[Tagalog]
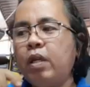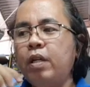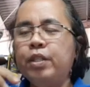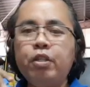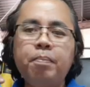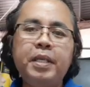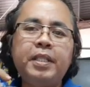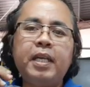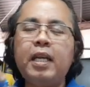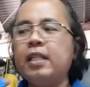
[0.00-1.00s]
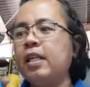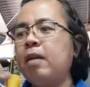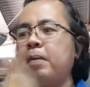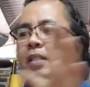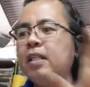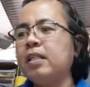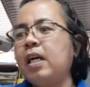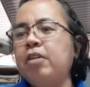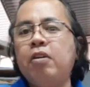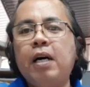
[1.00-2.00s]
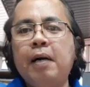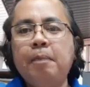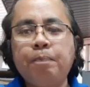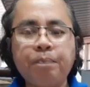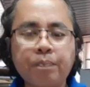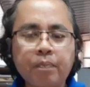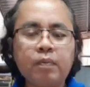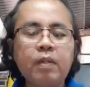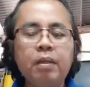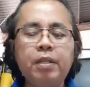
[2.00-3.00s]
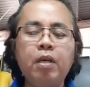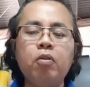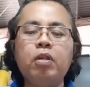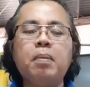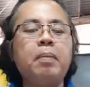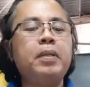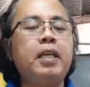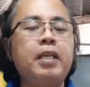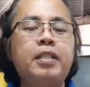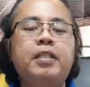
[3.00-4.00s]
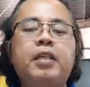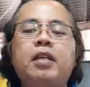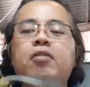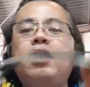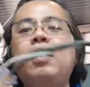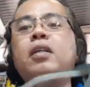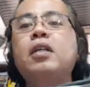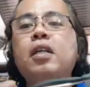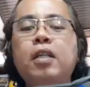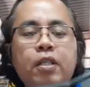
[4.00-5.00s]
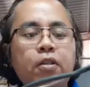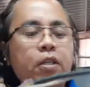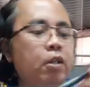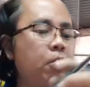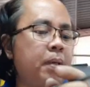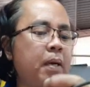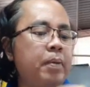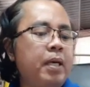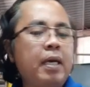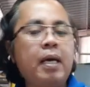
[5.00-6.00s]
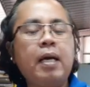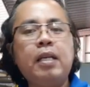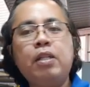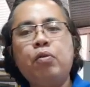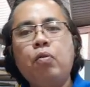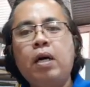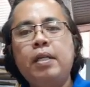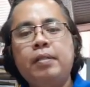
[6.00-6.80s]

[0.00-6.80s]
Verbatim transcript: So, basic electrical parts lang tayo ha. Hindi ako nagmamadali, sadyang ganun lang. So, dito marami nagkakalituhan.